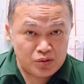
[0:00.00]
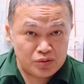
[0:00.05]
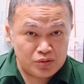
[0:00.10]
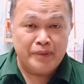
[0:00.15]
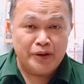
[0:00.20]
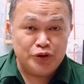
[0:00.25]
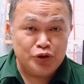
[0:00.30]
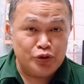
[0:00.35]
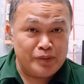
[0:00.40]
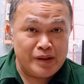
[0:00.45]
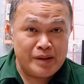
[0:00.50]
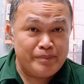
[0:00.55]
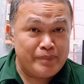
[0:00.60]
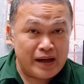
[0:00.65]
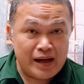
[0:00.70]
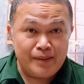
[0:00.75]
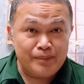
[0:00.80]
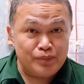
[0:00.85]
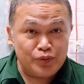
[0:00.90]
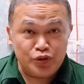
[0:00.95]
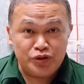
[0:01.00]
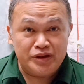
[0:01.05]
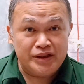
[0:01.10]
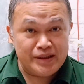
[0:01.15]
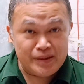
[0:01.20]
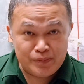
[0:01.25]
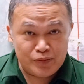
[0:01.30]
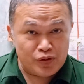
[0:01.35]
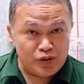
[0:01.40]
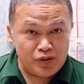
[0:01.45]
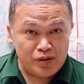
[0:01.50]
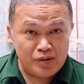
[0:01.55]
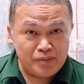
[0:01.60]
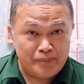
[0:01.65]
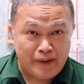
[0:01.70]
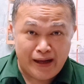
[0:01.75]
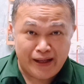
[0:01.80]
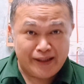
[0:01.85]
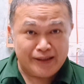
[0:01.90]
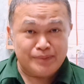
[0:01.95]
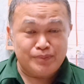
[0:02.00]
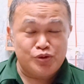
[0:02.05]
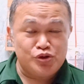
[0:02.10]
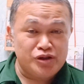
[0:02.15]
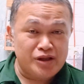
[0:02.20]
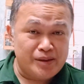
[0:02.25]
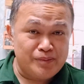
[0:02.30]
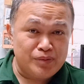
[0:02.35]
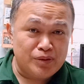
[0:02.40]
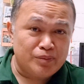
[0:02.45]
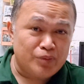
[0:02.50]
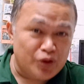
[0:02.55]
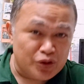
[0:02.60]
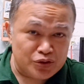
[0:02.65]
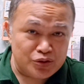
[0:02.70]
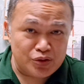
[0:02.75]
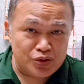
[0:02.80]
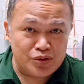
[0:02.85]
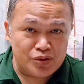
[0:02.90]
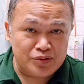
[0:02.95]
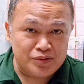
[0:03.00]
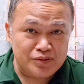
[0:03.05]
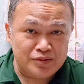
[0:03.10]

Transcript: Madumi ba ang budhi mo? Bakit mo siya iboboto?